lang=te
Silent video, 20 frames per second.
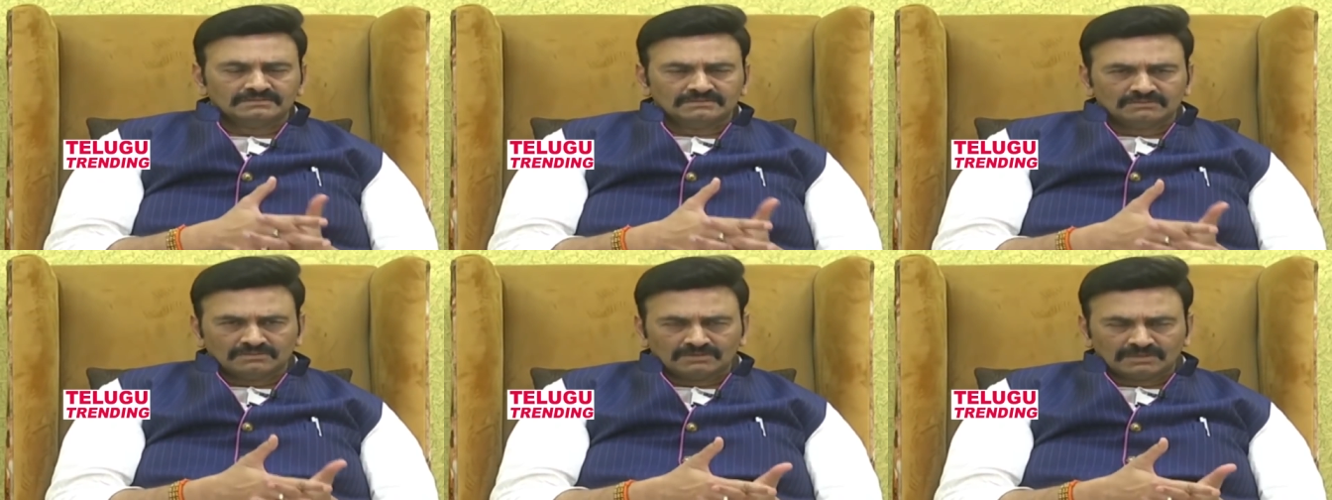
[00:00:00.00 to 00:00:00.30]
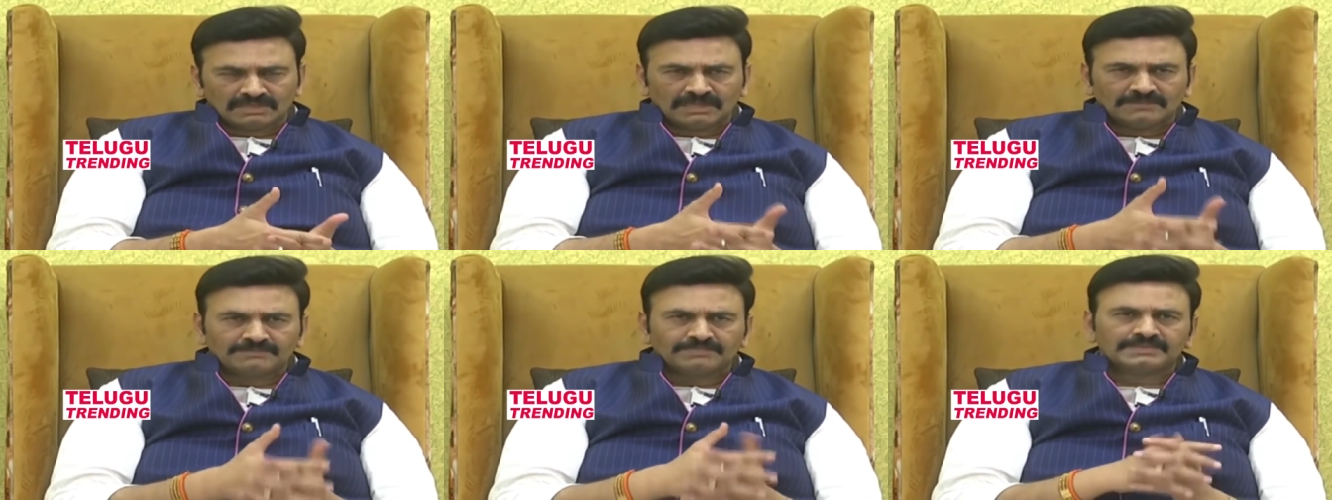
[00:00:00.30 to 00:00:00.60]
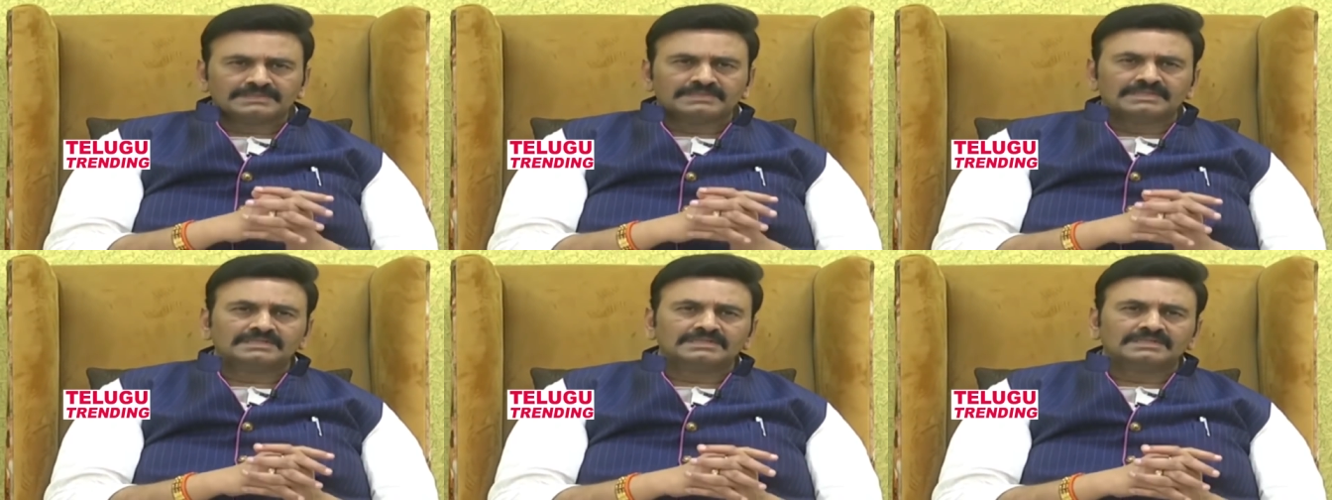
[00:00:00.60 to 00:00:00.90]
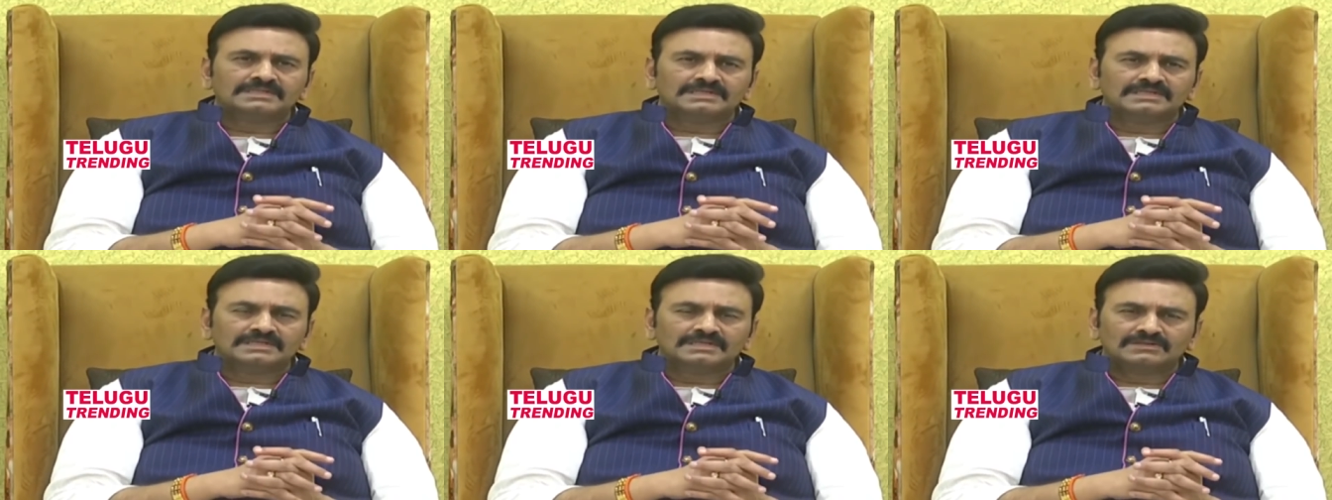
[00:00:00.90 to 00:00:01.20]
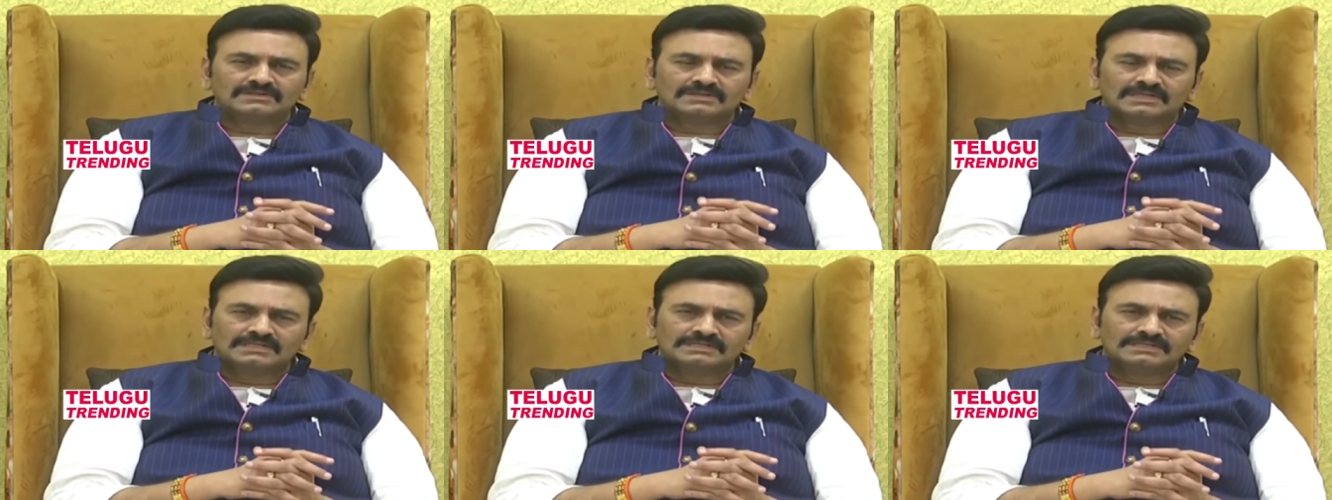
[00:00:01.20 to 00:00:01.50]
ఇంకో రామప్రసాద్ రెడ్డి
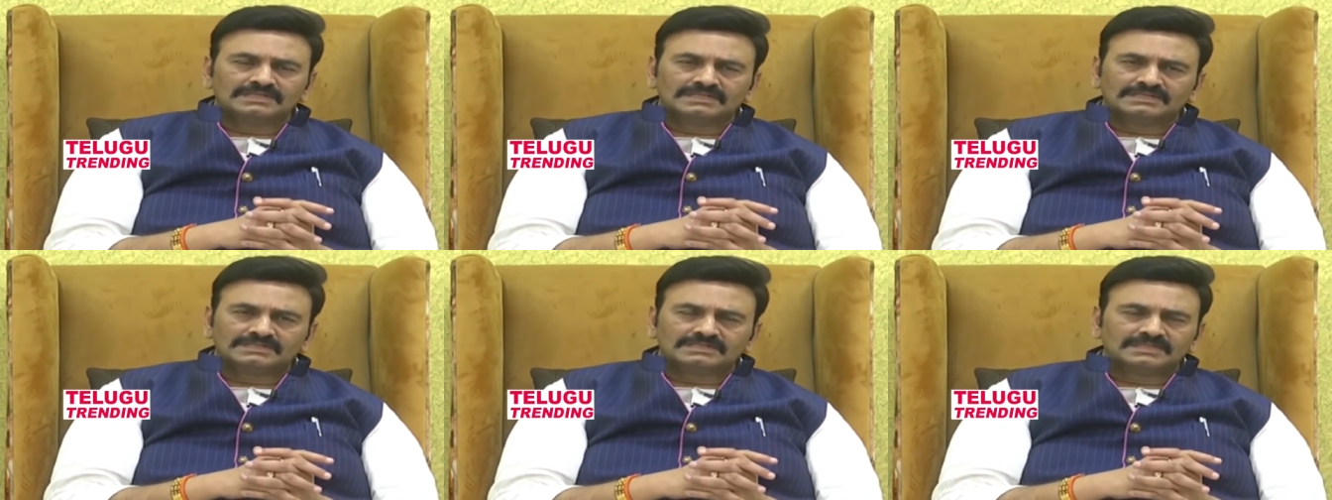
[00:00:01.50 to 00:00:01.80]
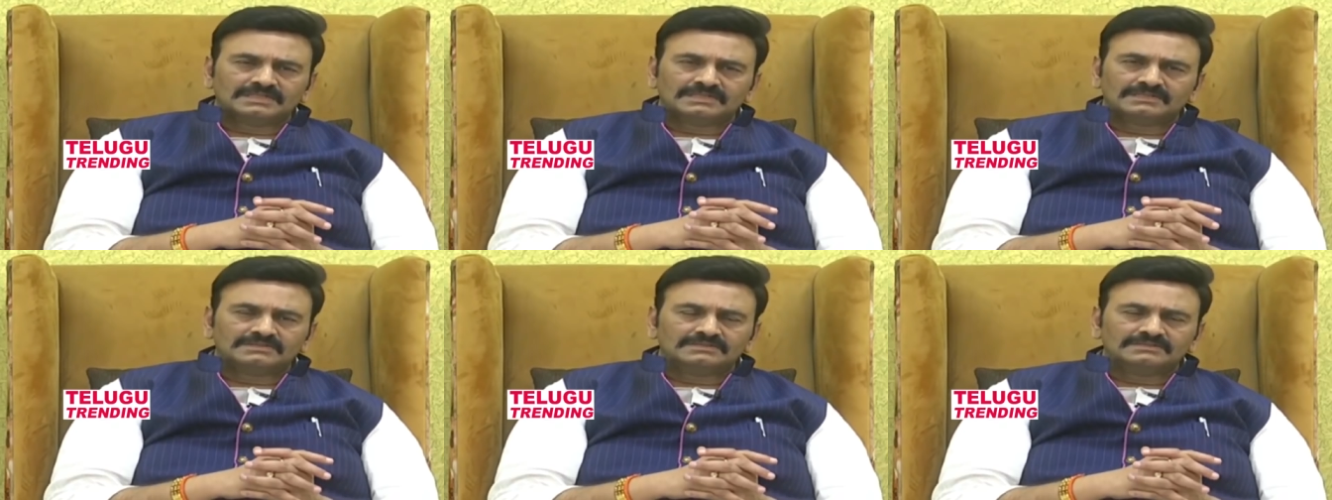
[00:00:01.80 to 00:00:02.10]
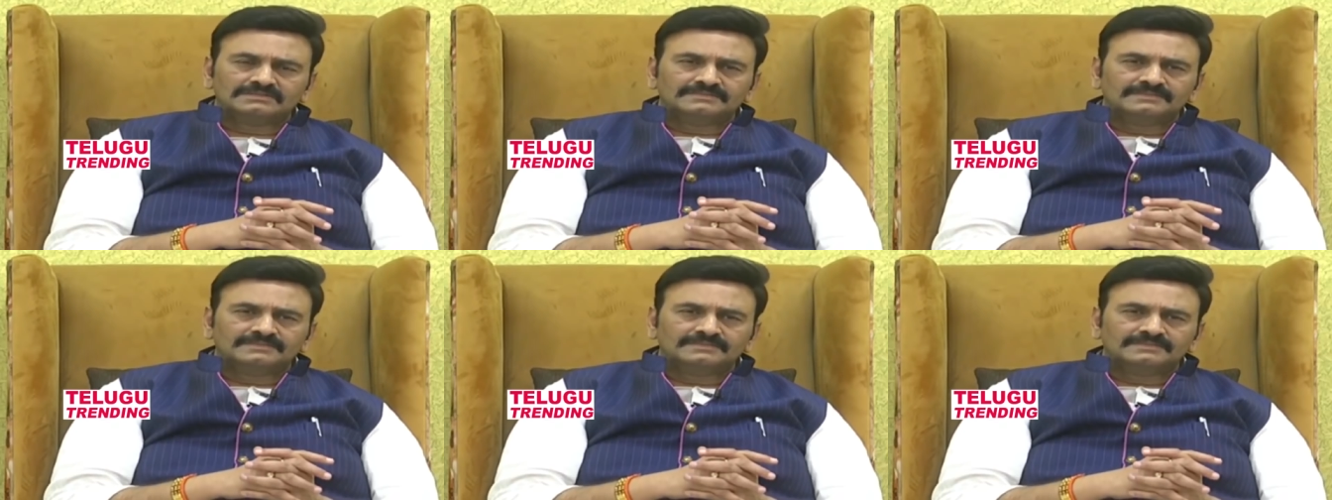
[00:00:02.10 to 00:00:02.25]
గారు రన్ చేస్తున్నారు